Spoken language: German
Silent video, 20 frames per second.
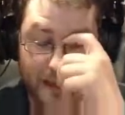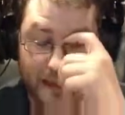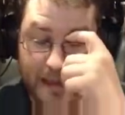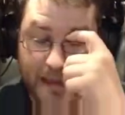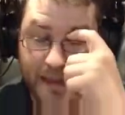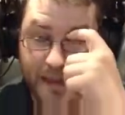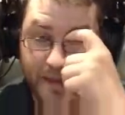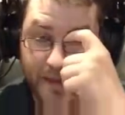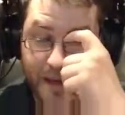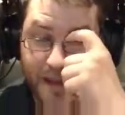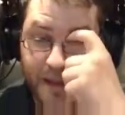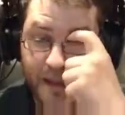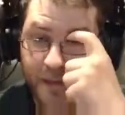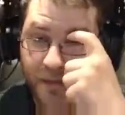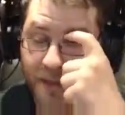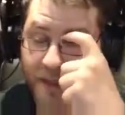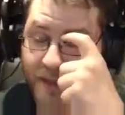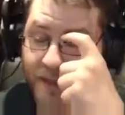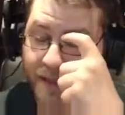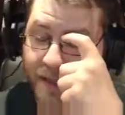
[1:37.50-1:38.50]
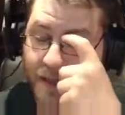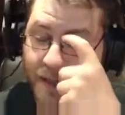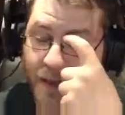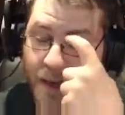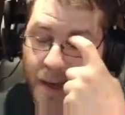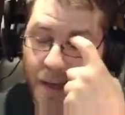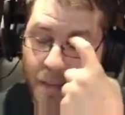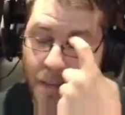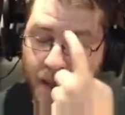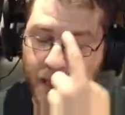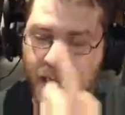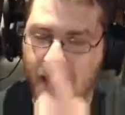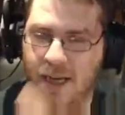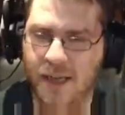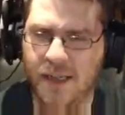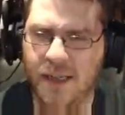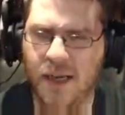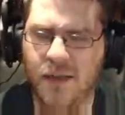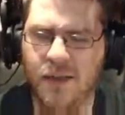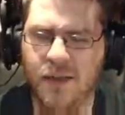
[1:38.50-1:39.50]
Ich weiß nicht, wie es äh, bei
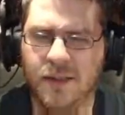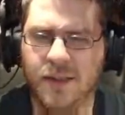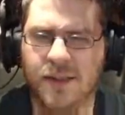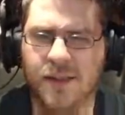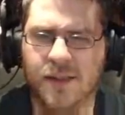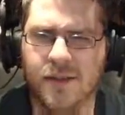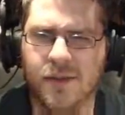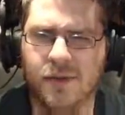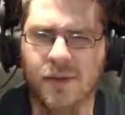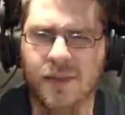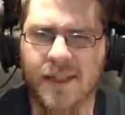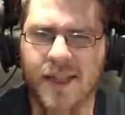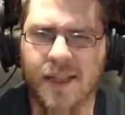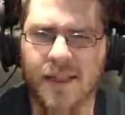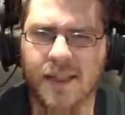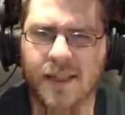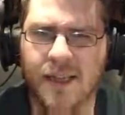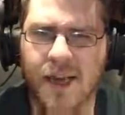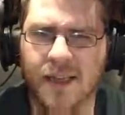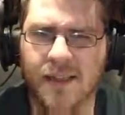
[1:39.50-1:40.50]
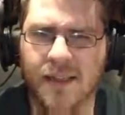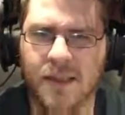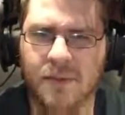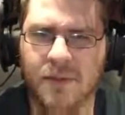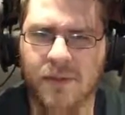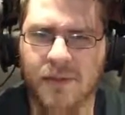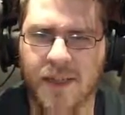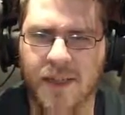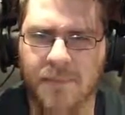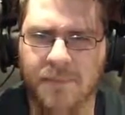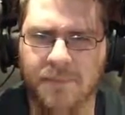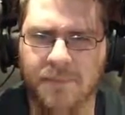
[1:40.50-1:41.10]
der äh, zugedeckten Kartennummer war.